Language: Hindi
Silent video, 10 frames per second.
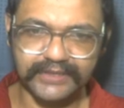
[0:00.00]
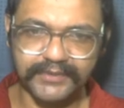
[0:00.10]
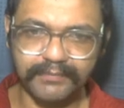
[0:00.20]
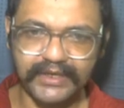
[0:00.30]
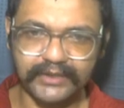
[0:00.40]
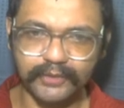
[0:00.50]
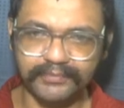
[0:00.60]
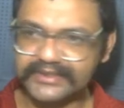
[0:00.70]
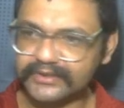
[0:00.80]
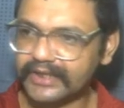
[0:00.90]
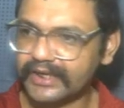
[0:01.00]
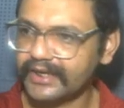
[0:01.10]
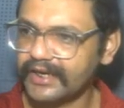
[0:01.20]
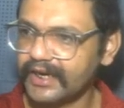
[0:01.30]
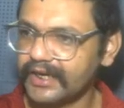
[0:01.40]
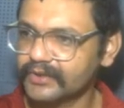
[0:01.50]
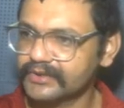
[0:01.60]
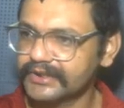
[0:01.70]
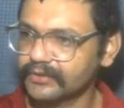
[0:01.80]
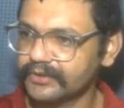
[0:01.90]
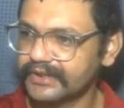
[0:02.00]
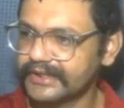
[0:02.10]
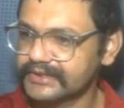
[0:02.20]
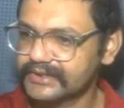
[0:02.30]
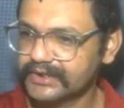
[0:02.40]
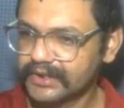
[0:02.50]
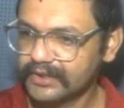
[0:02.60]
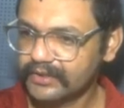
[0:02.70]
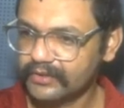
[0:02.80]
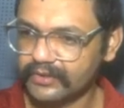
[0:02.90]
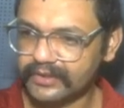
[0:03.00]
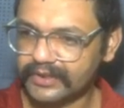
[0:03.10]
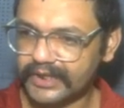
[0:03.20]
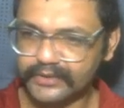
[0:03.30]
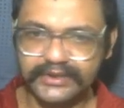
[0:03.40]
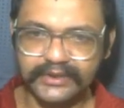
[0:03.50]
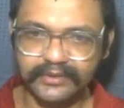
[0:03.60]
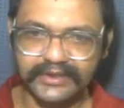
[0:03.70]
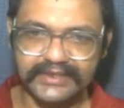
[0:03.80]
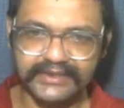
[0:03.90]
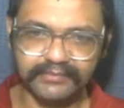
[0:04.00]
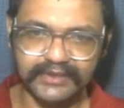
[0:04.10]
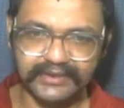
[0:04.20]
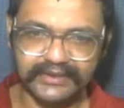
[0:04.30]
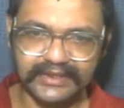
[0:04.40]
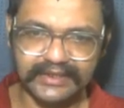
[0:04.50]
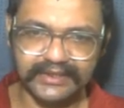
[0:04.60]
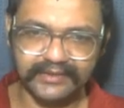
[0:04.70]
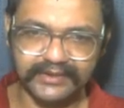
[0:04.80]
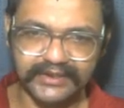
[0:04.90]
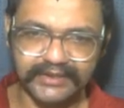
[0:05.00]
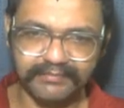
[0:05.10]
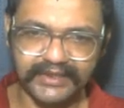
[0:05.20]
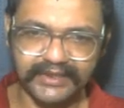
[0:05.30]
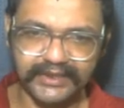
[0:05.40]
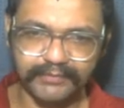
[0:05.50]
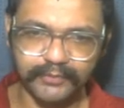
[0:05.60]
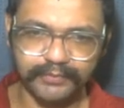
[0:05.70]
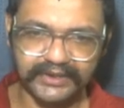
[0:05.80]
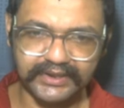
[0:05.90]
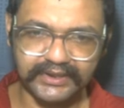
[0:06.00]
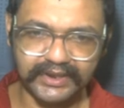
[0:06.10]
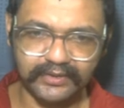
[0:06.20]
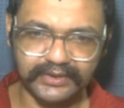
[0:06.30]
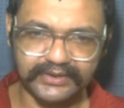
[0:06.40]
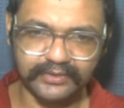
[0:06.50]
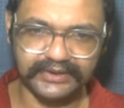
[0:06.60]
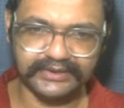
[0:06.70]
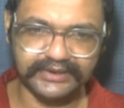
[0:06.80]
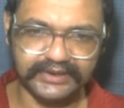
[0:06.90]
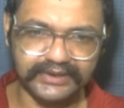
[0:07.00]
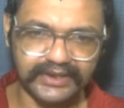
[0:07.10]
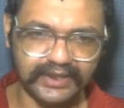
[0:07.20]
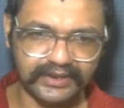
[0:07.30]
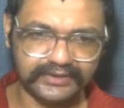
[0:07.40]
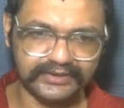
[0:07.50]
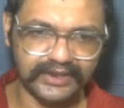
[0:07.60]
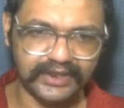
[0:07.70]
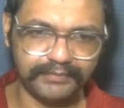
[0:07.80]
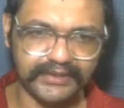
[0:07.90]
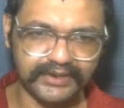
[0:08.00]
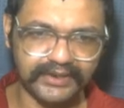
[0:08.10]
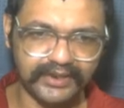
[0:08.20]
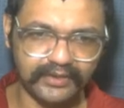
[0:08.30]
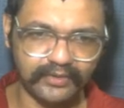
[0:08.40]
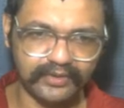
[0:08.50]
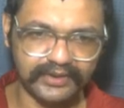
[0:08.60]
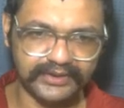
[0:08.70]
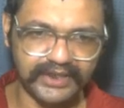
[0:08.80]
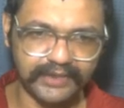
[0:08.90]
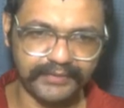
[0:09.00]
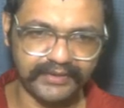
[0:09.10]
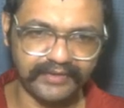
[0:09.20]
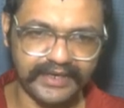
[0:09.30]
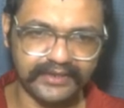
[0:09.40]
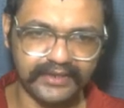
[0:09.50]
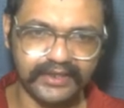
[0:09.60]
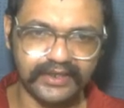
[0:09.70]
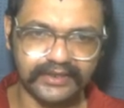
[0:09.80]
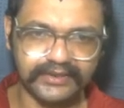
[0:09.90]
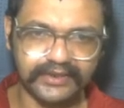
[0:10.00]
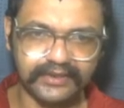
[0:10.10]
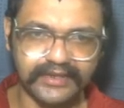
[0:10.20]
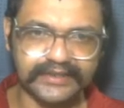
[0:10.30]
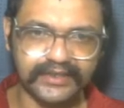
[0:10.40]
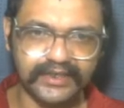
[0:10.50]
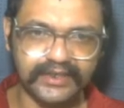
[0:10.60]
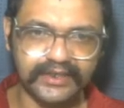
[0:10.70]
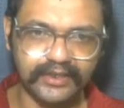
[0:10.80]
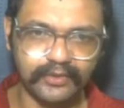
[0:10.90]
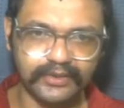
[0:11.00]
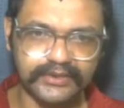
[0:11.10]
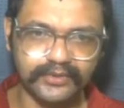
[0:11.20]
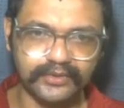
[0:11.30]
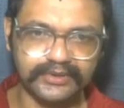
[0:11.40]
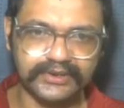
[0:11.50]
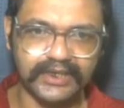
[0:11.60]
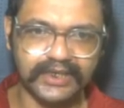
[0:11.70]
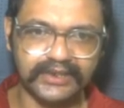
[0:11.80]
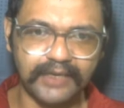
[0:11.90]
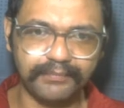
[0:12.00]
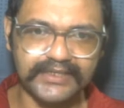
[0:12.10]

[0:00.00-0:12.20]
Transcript: सबसे पहले तो हमने इसको करना है ऑडियो सिंक्रोनाइज़ और रेडियो सिंक्रोनाइज हम करते हैं ये मैंने क्लिप ऊपर किया और इसको नीचे किया यहाँ पे रखा और यहाँ पे राइट क्लिक कर दिया राइट क्लिक किया और इसको साथ यहाँ पे